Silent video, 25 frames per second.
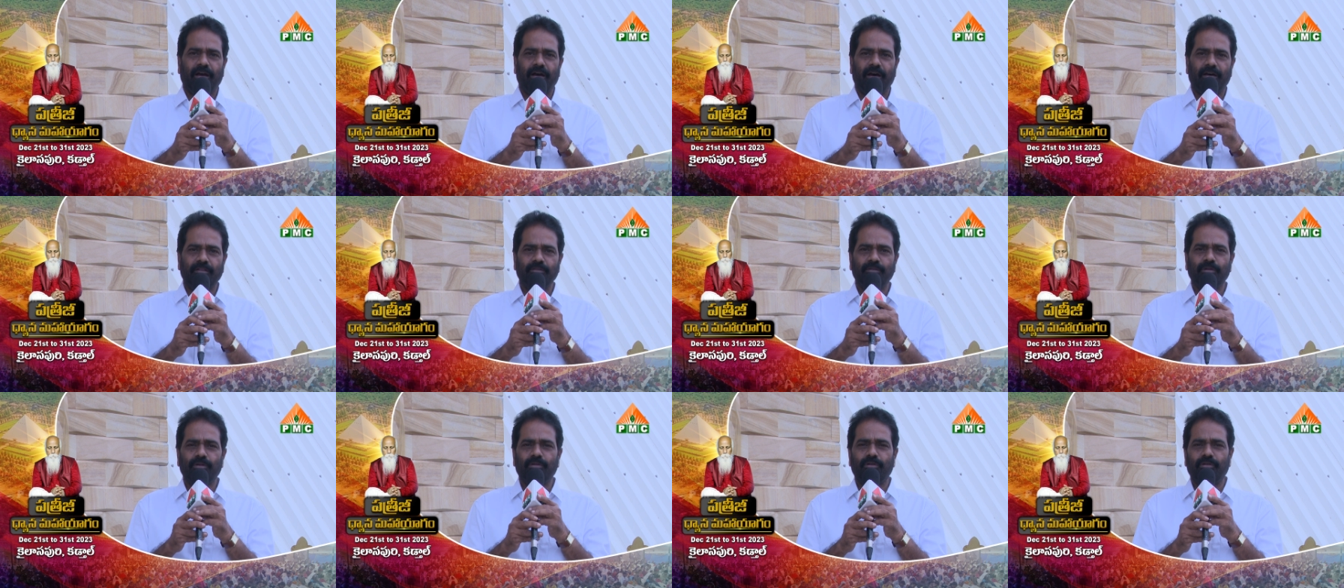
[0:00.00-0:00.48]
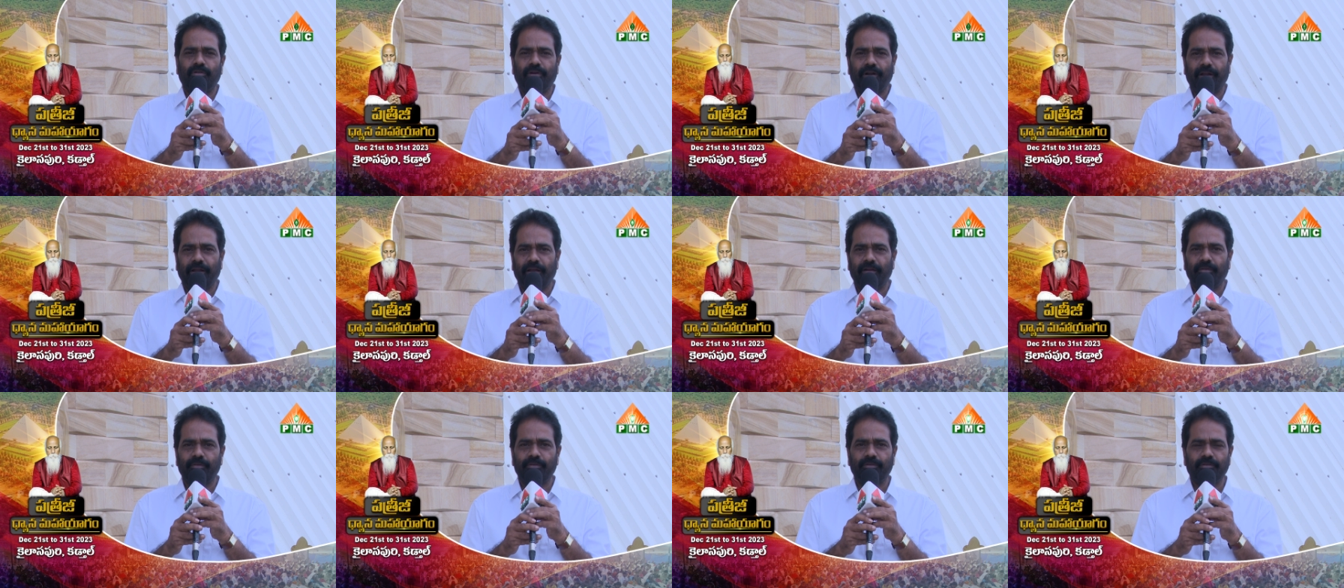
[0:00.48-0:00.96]
అందులో
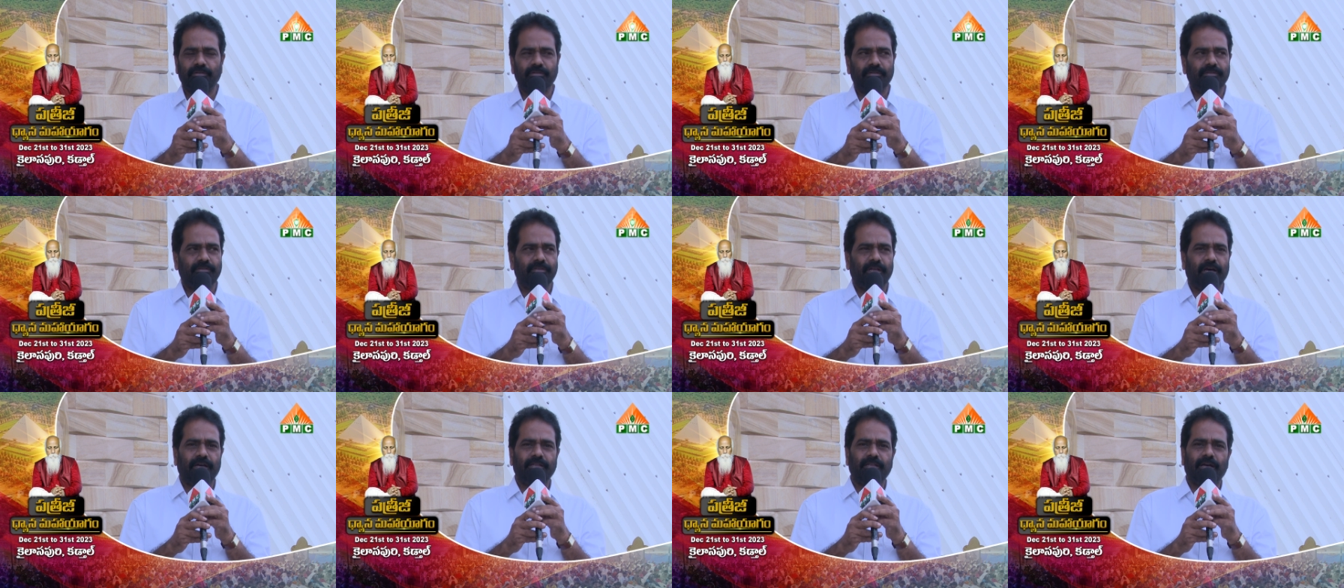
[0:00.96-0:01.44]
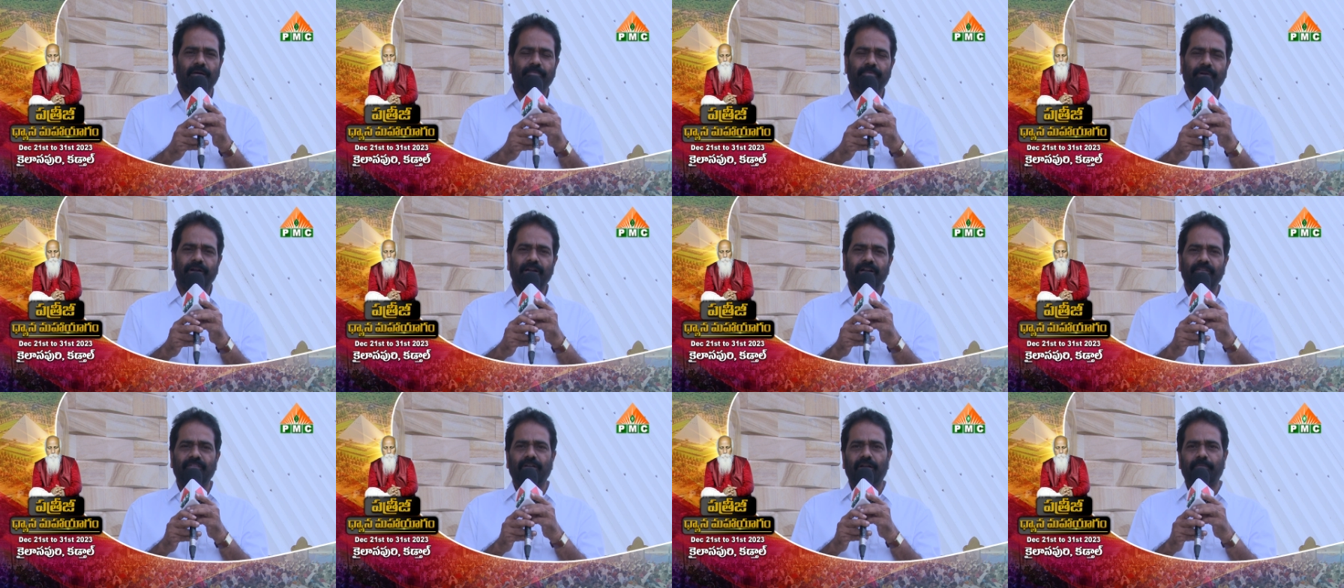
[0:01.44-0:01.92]
నేను దాదాపు
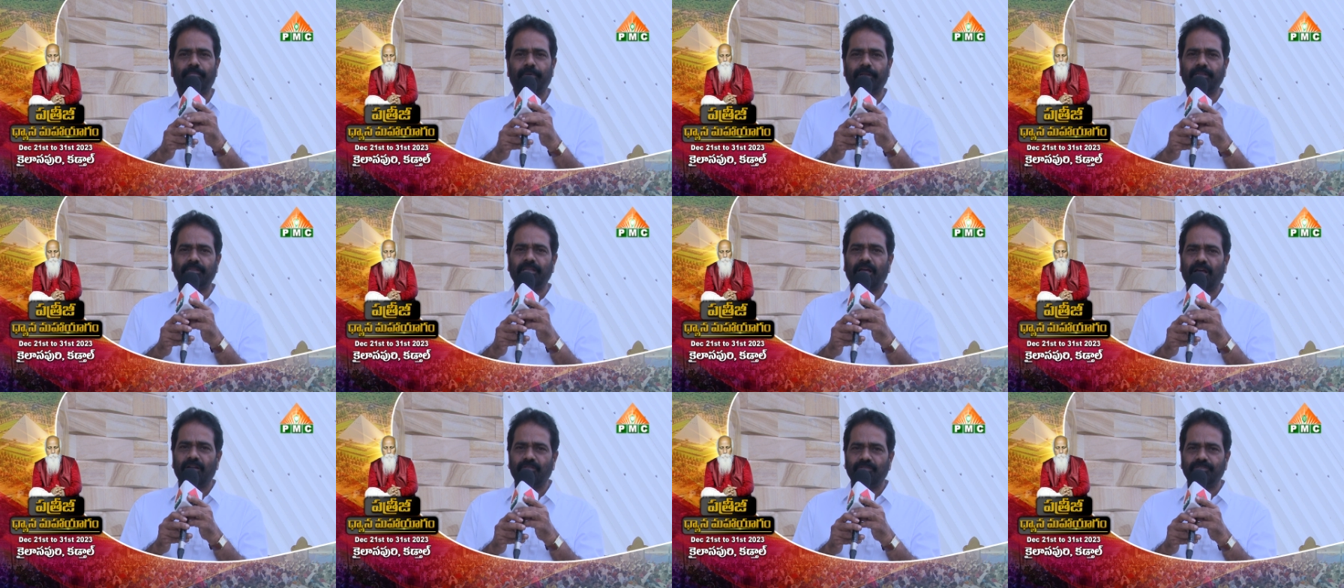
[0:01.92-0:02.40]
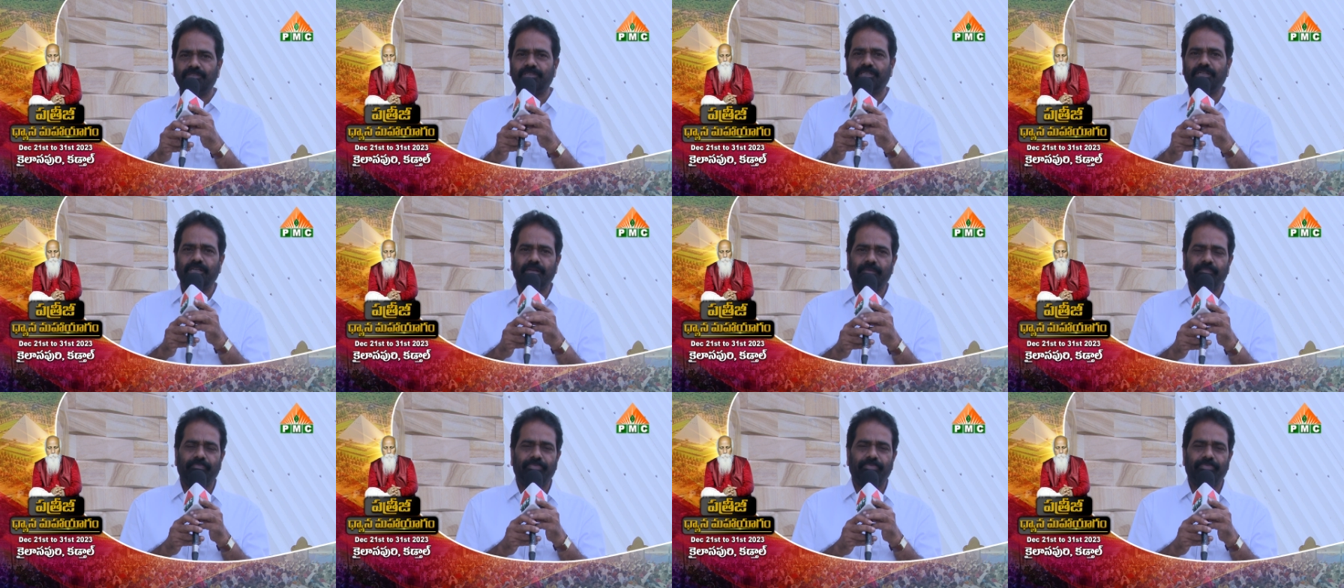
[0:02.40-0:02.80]
రెండు వేల పద్నాలుగు నుంచి